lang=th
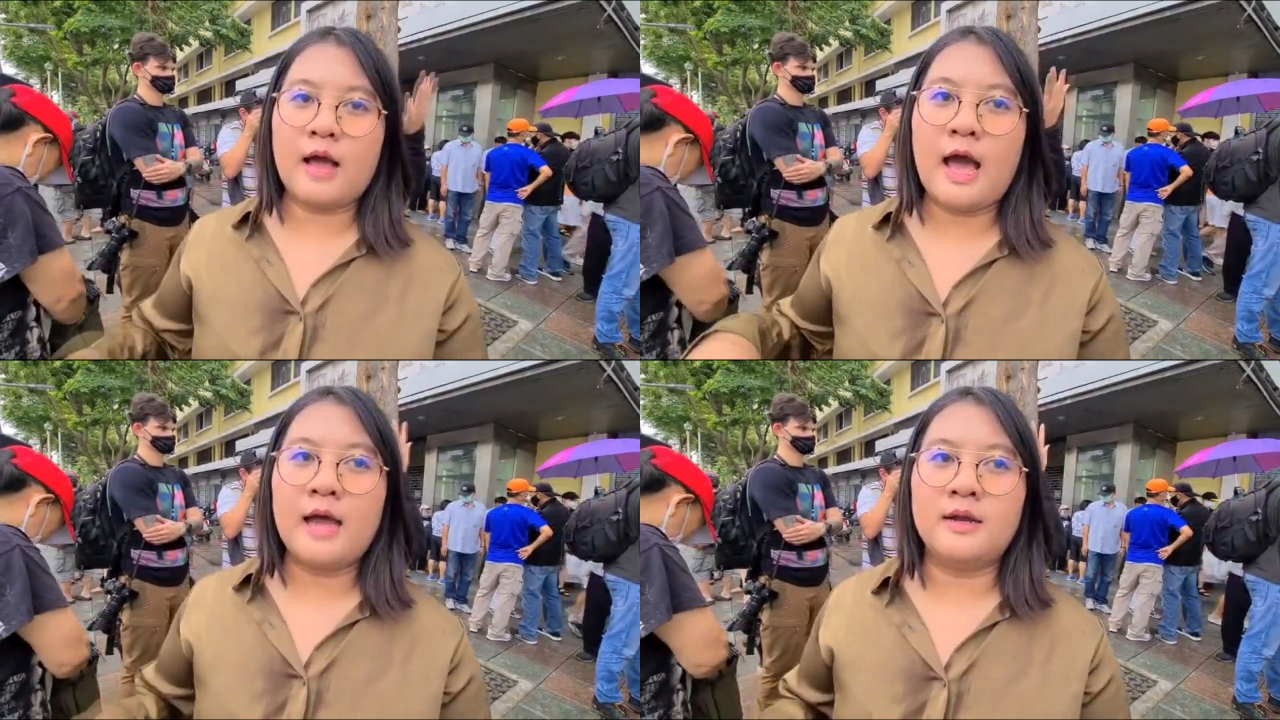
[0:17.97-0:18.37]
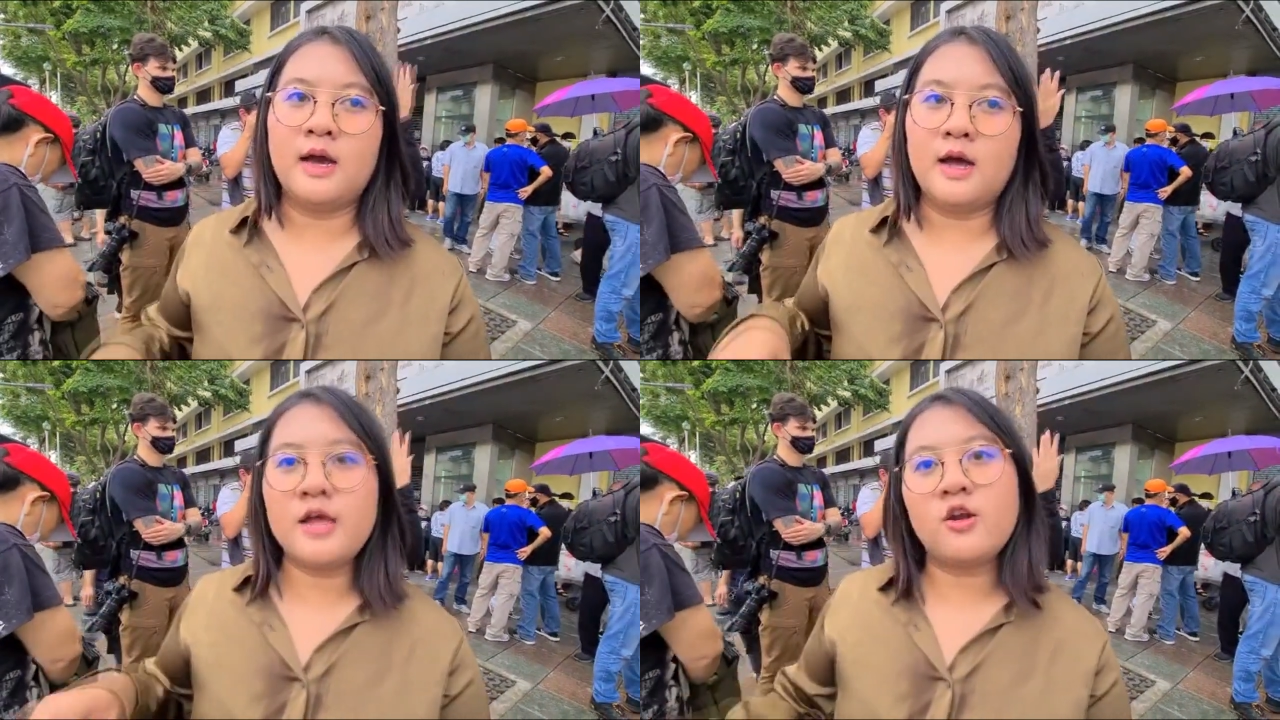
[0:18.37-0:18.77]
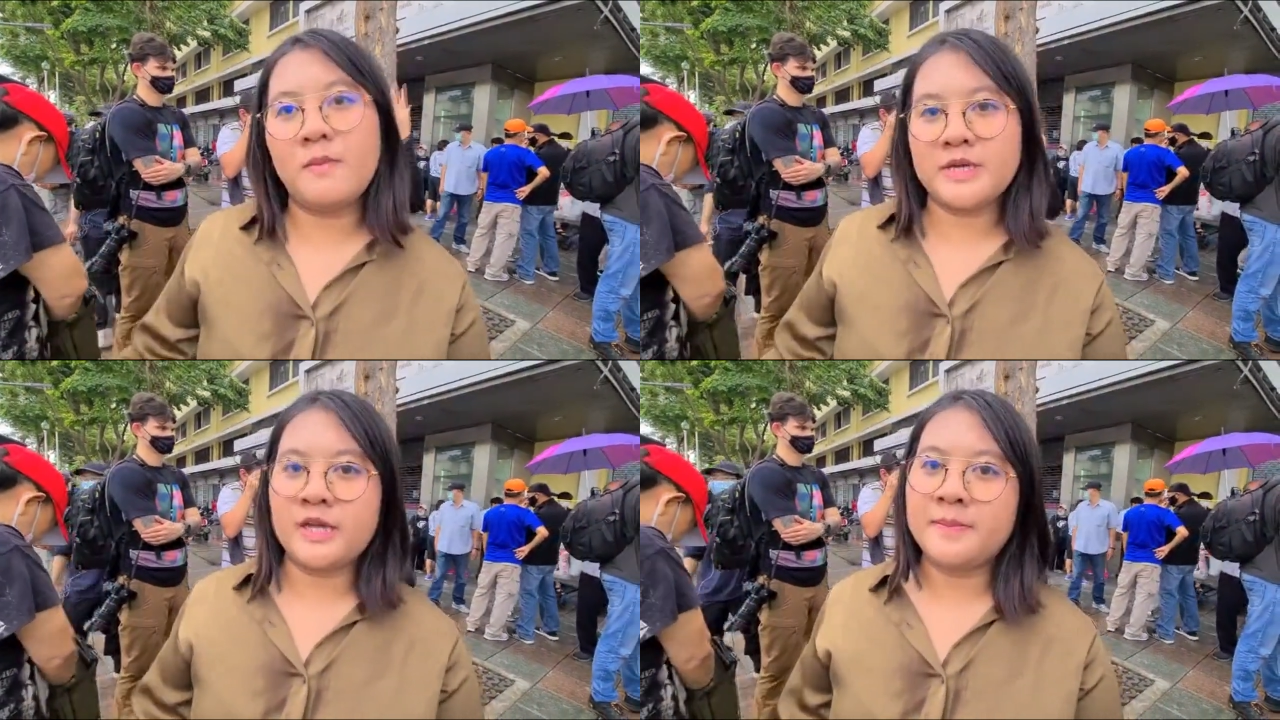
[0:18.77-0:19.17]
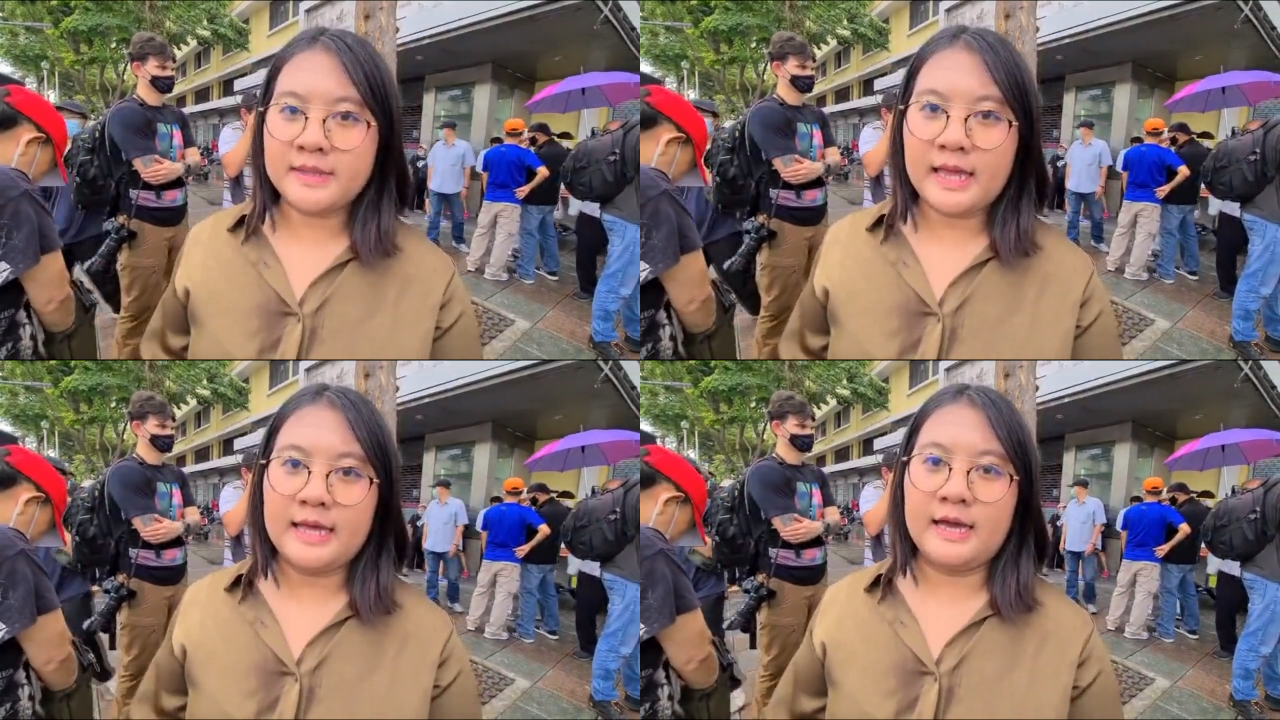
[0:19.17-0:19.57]
การเรียกร้องประชาธิป
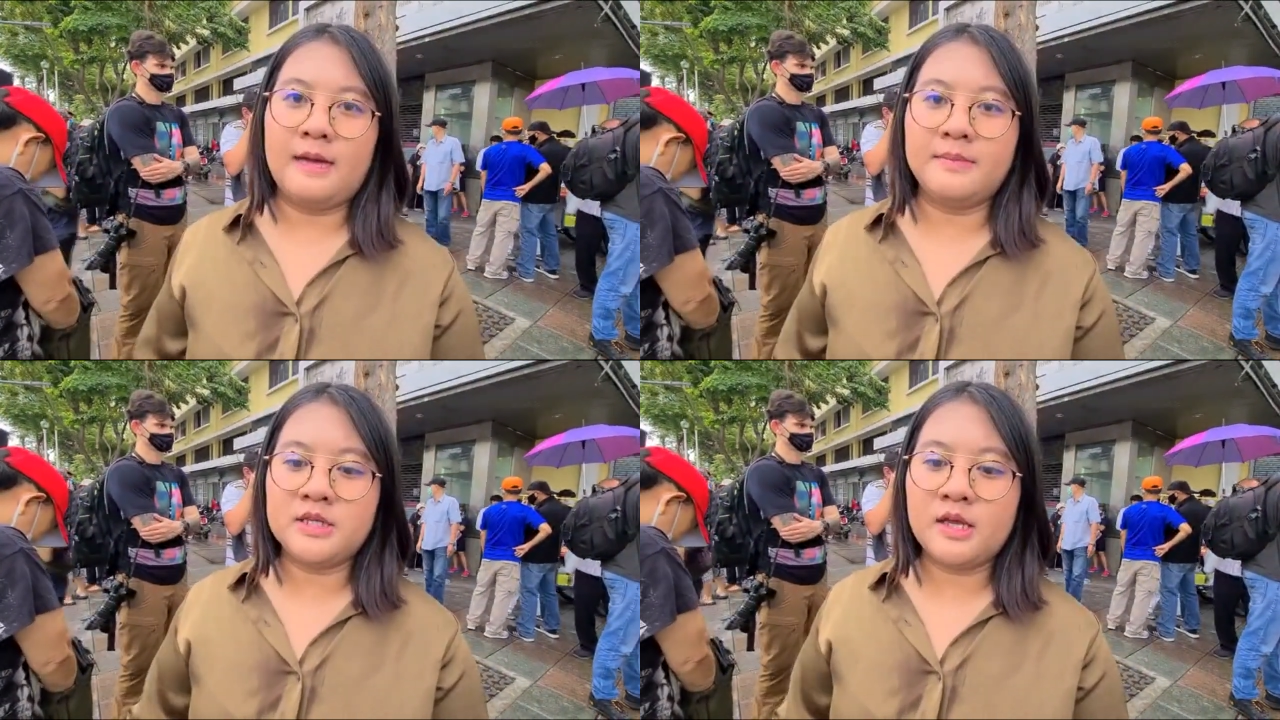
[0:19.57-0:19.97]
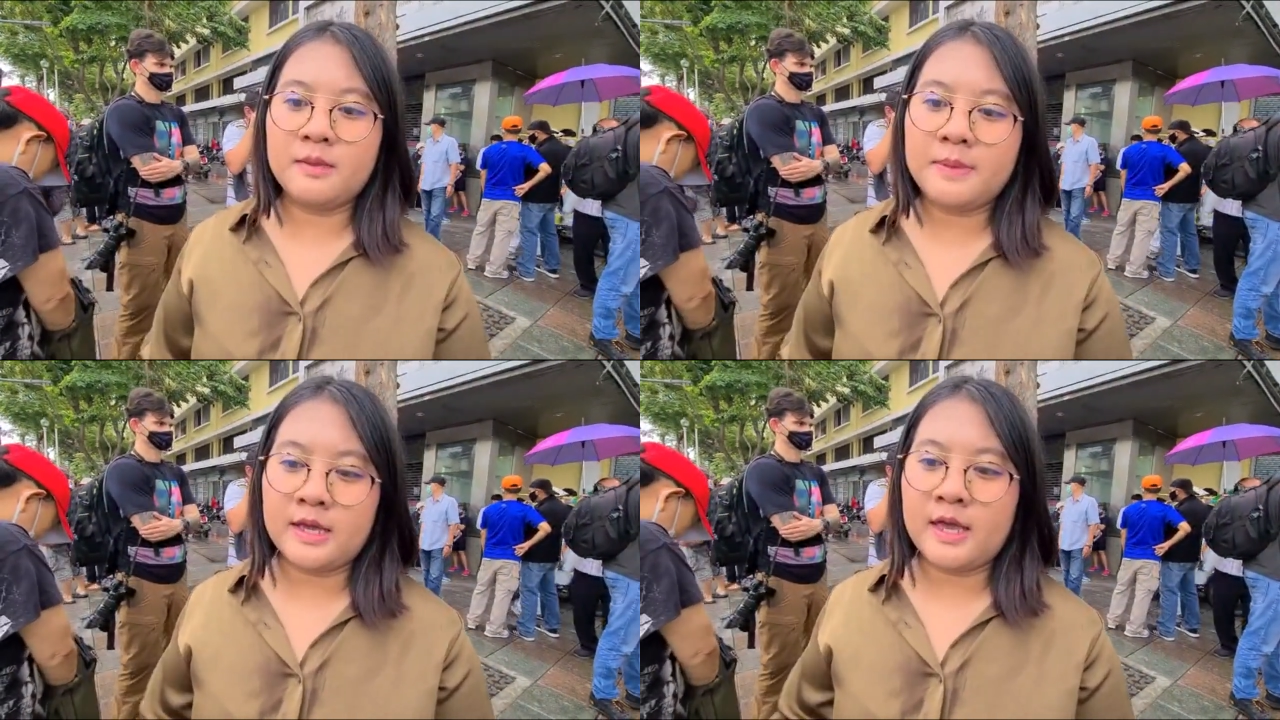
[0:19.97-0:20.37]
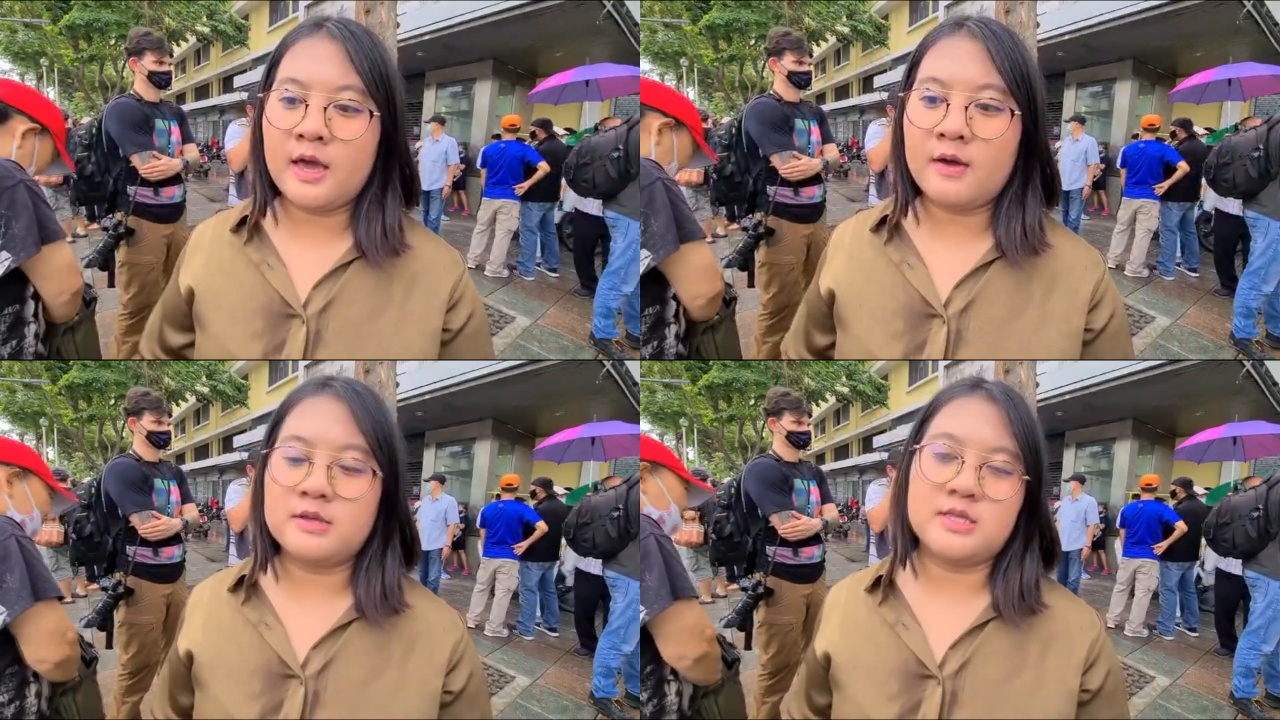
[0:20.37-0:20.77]
ไตยอะค่ะไม่ใช่เพียงแค่